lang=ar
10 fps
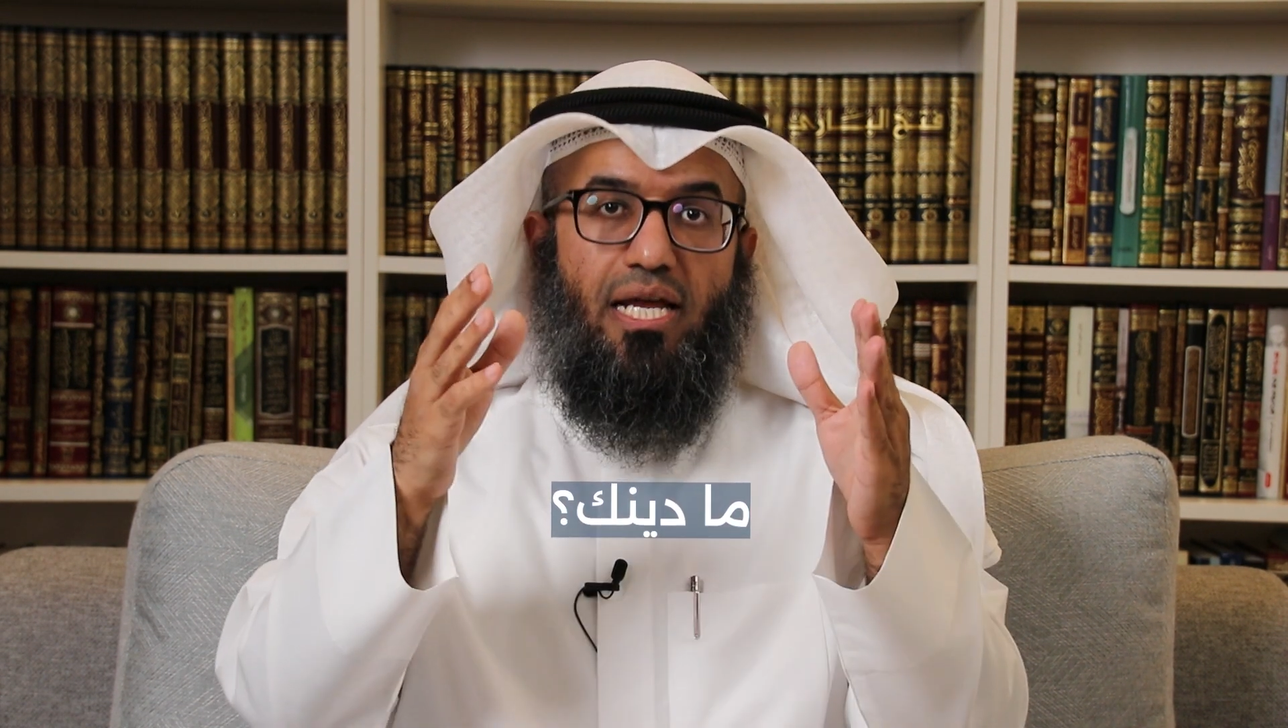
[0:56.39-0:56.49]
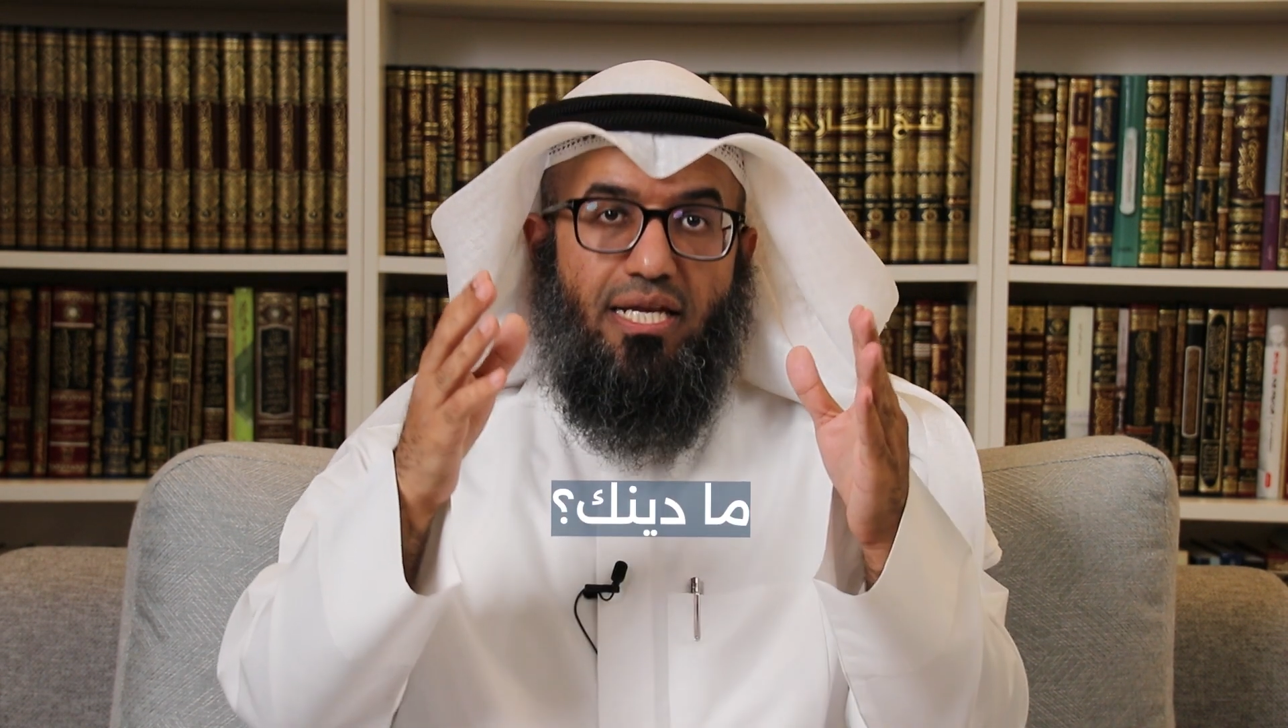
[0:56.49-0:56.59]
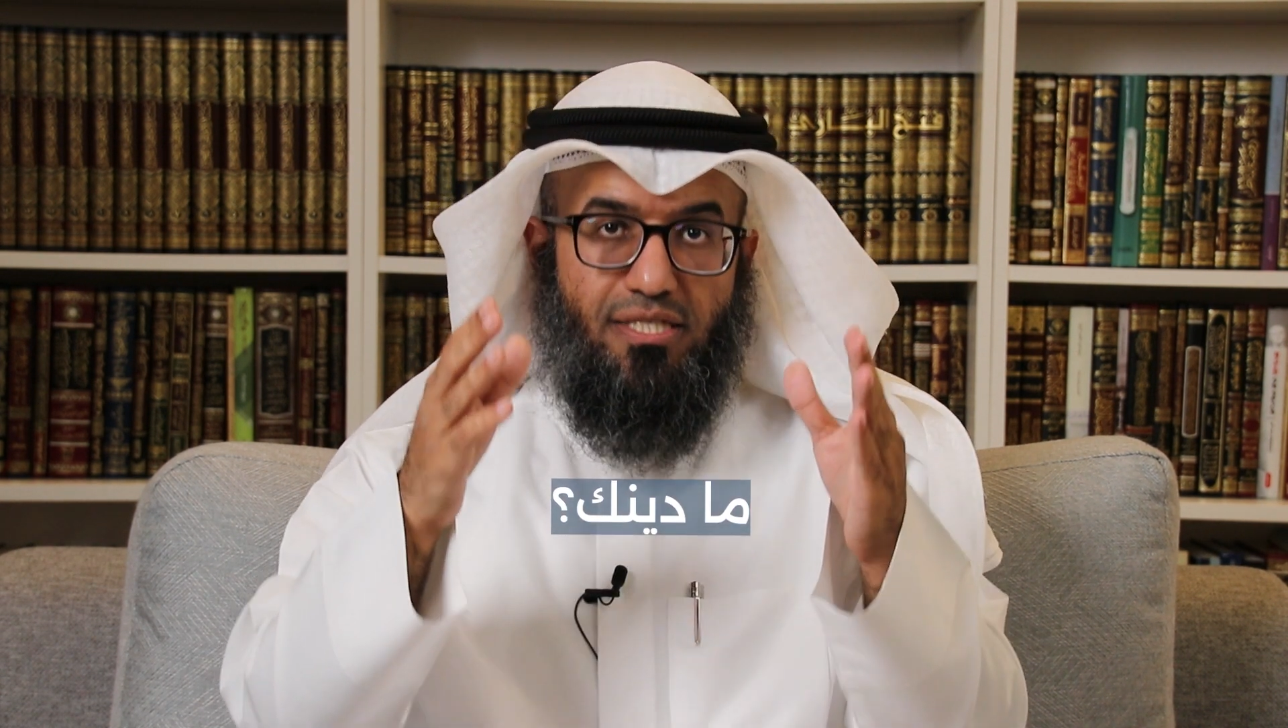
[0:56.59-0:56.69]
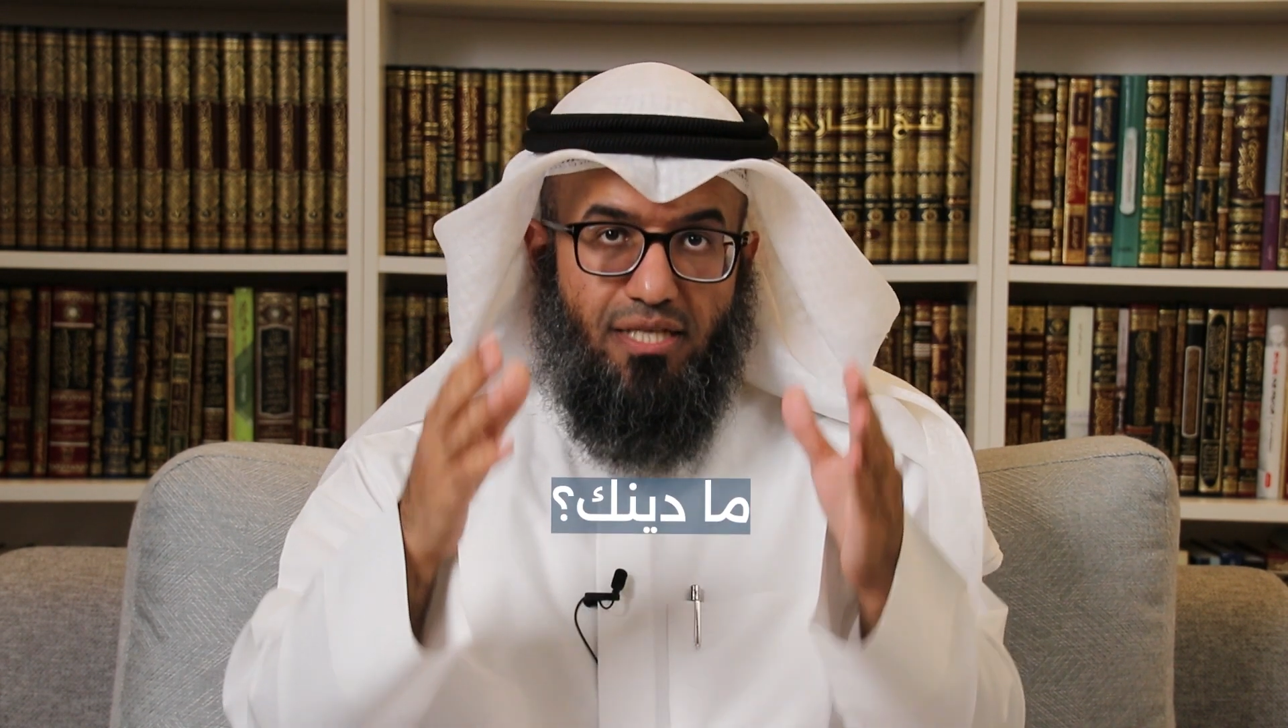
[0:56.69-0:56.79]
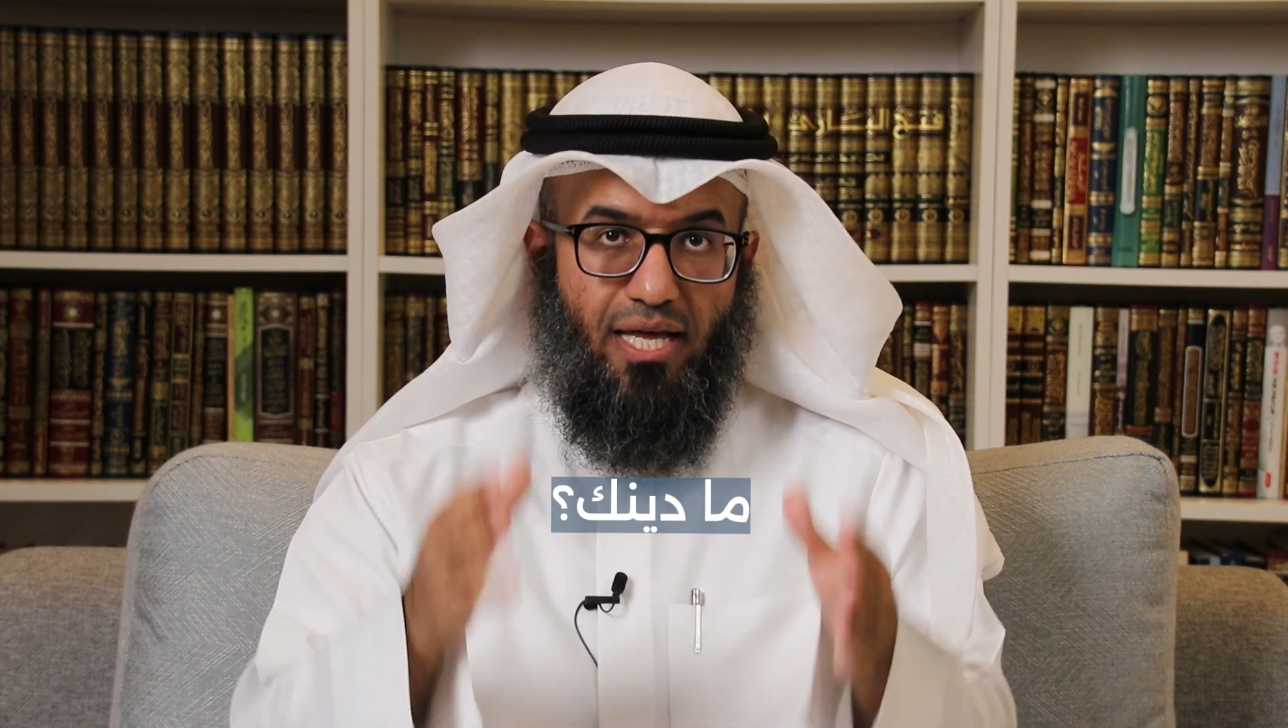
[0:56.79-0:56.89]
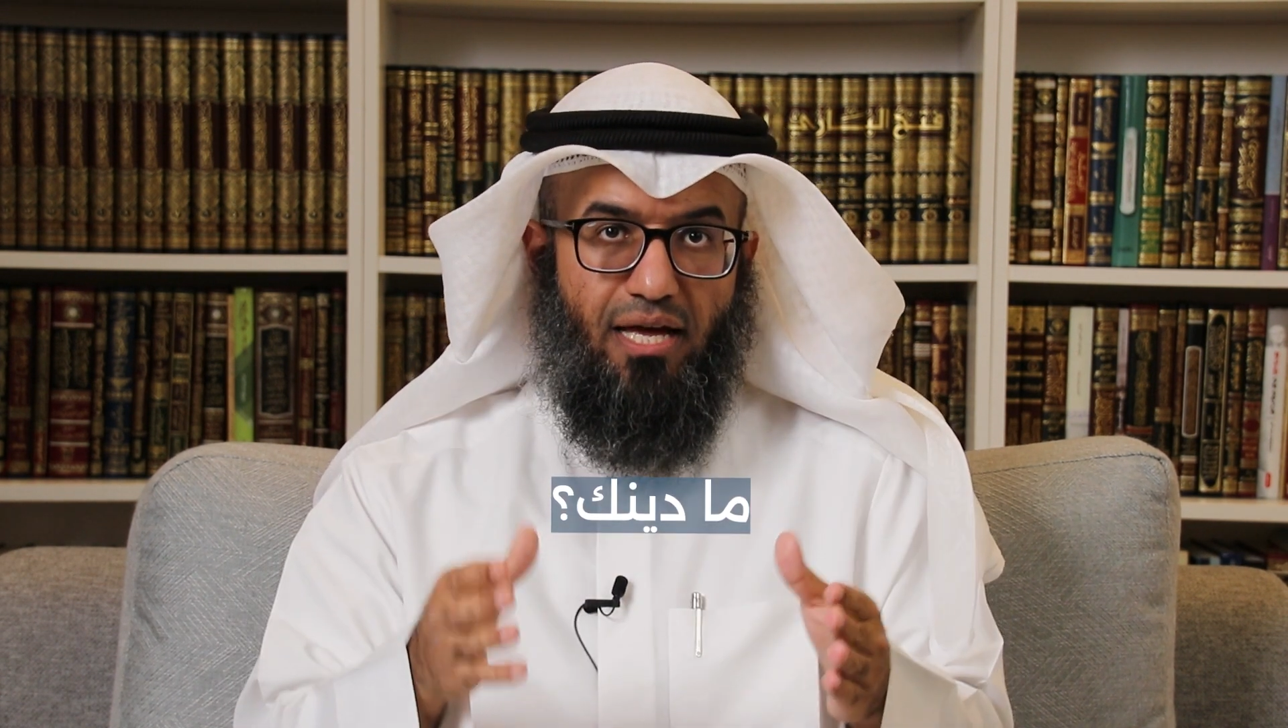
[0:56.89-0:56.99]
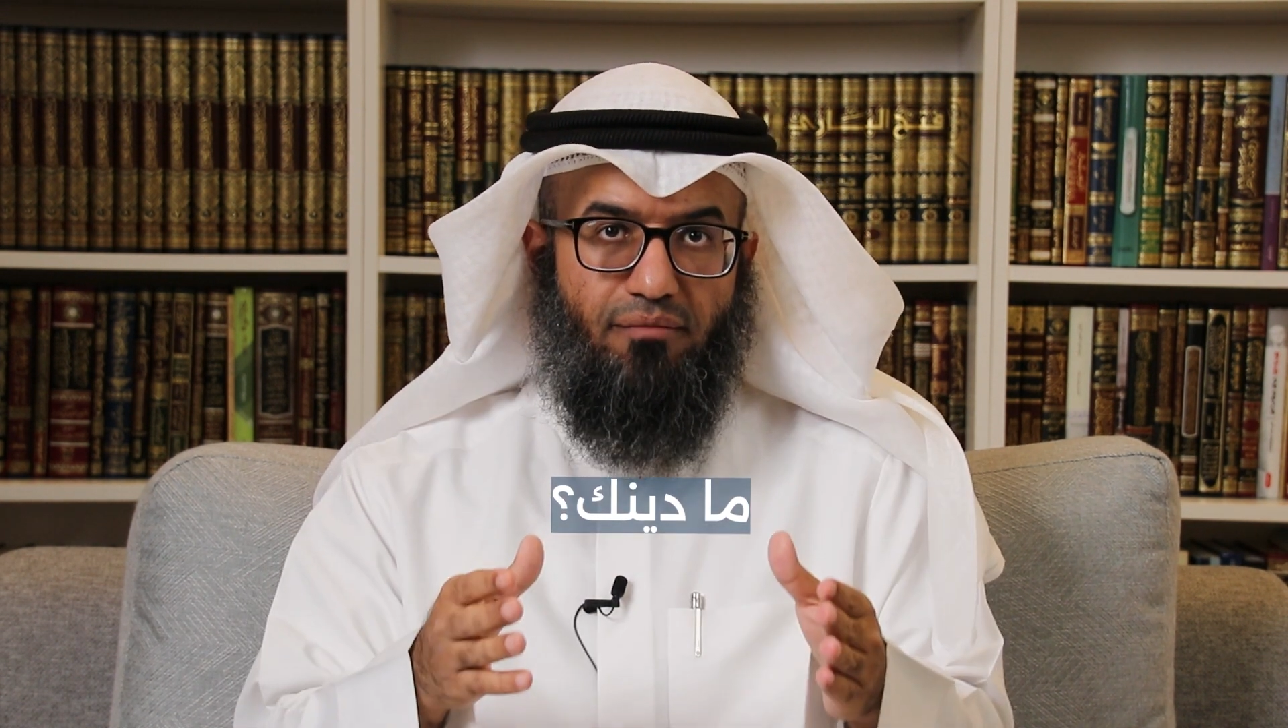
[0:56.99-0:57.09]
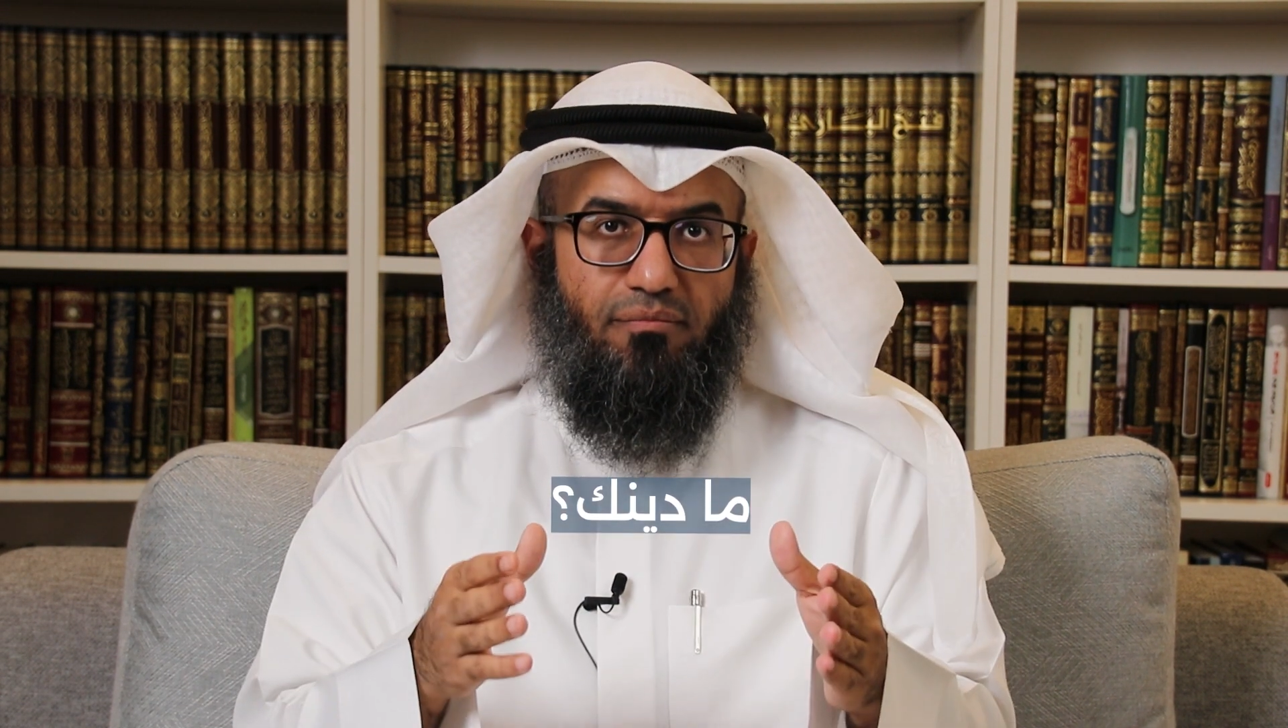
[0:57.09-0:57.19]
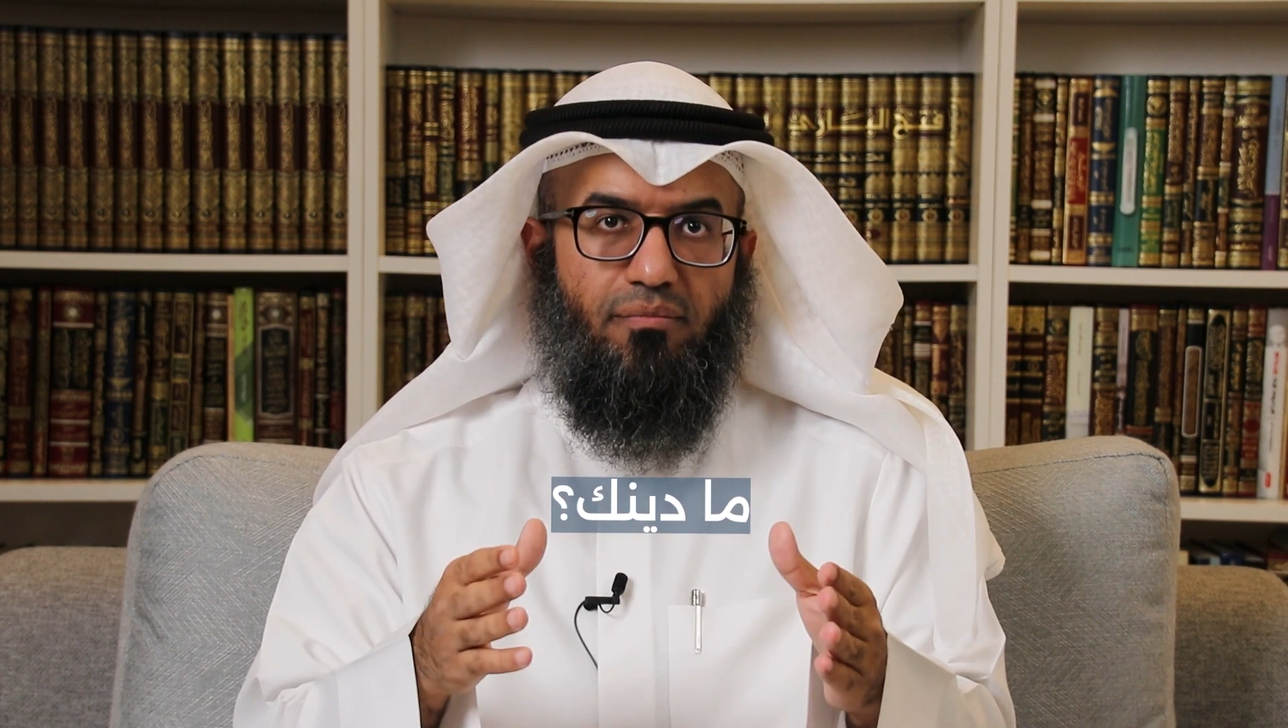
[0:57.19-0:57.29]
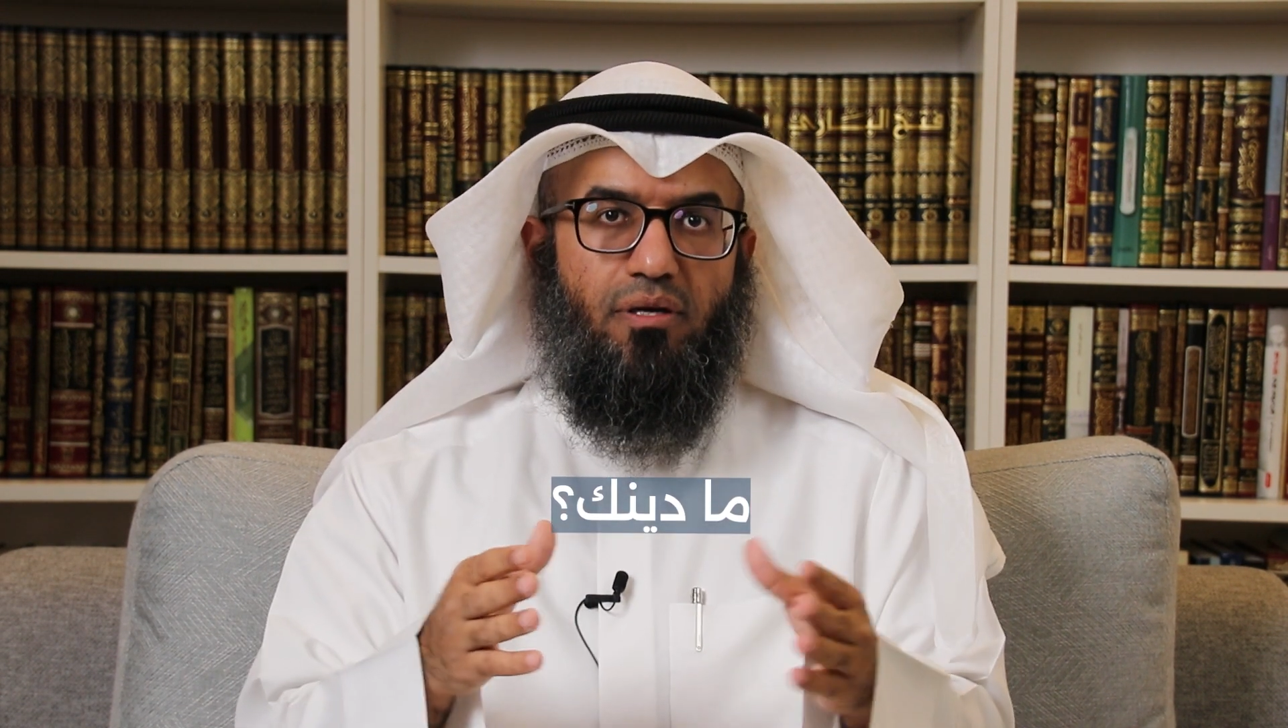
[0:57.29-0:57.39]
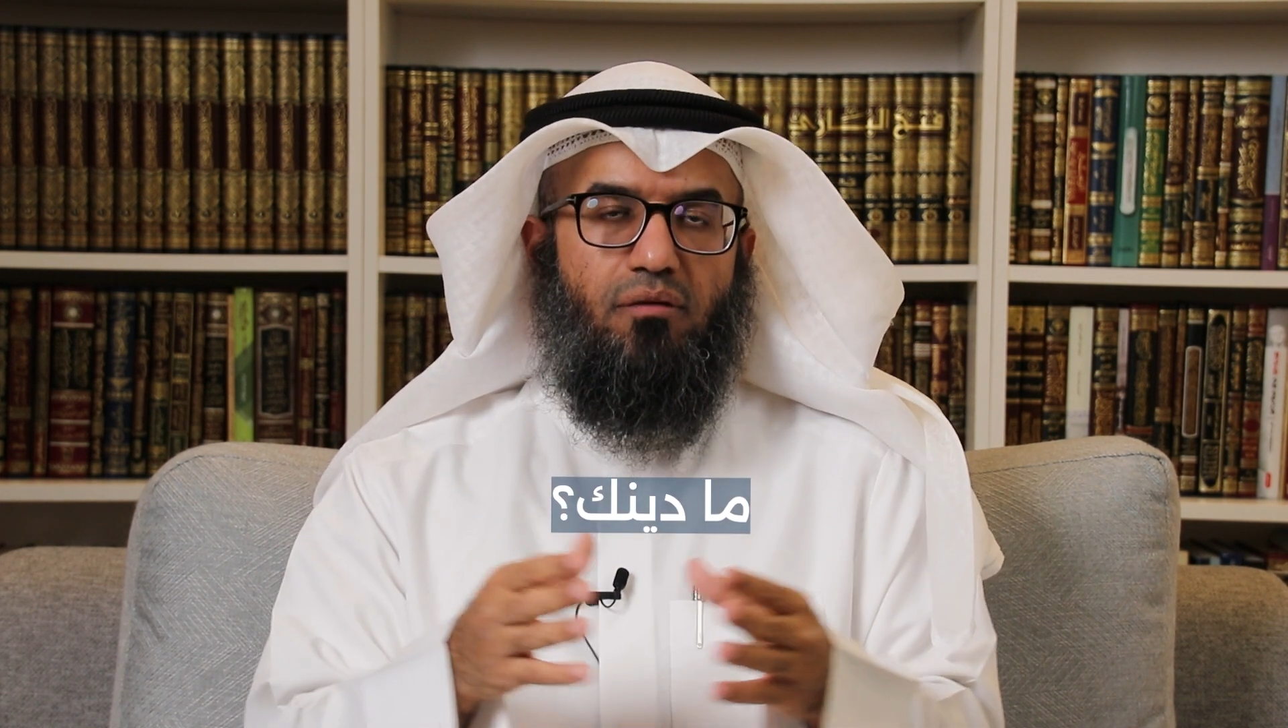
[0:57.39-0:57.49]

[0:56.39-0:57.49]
الإسلام